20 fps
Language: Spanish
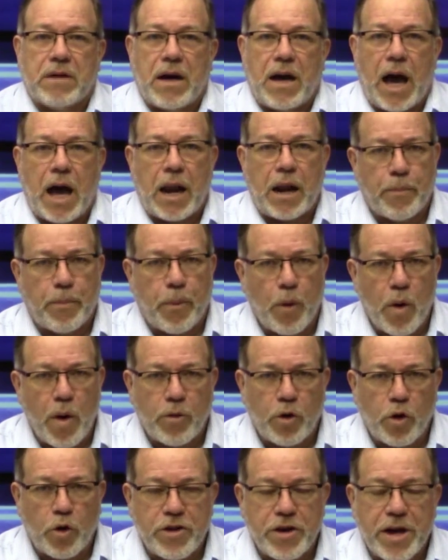al
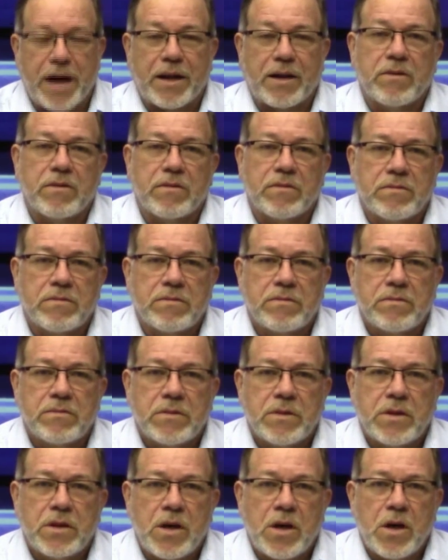pueblo llano,
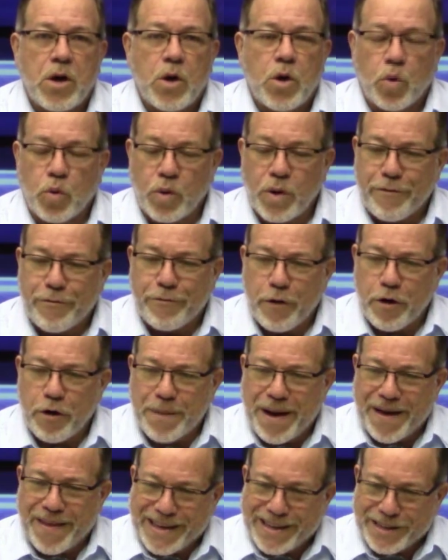una
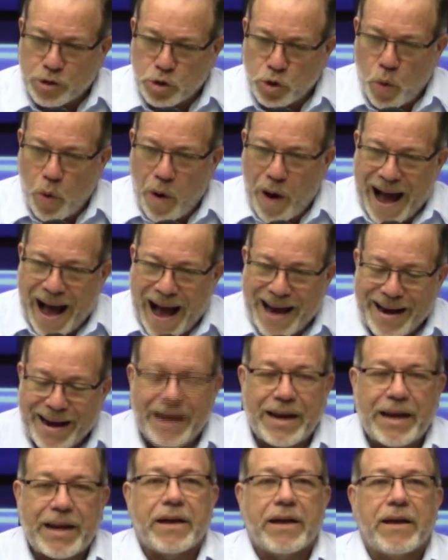forma de
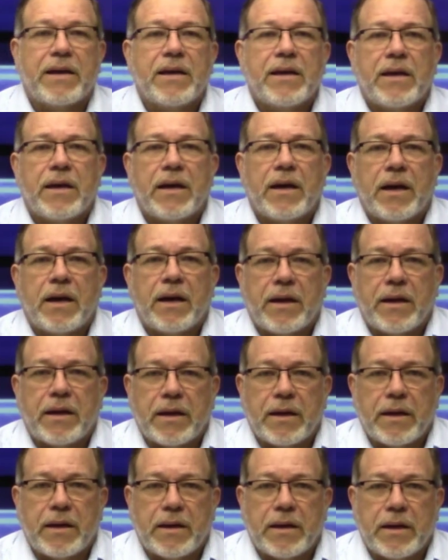estrujarle
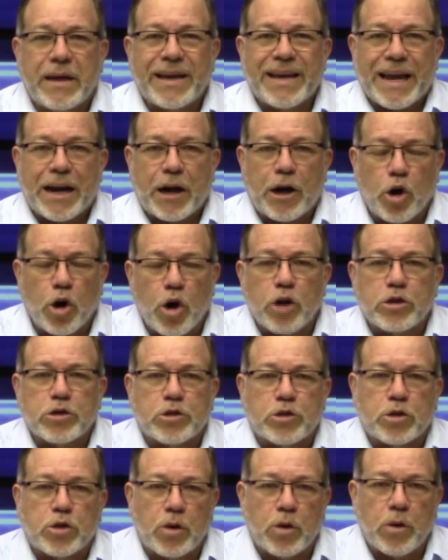en el
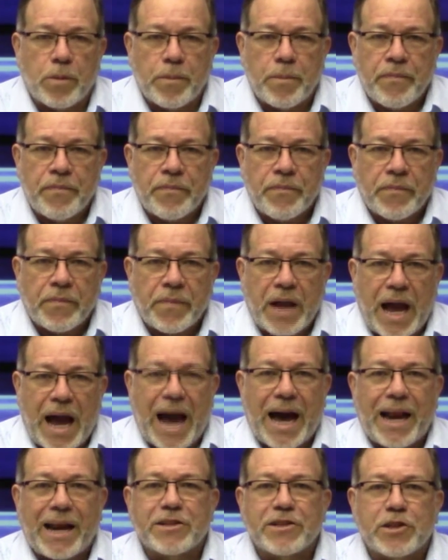rostro
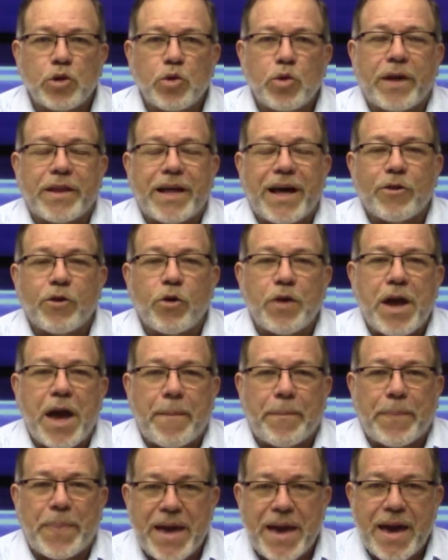al ciudadano de
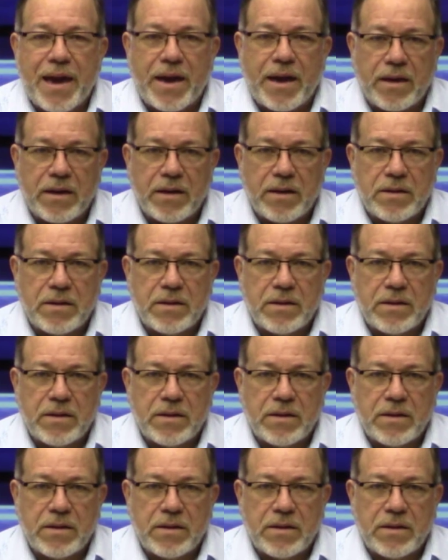a pie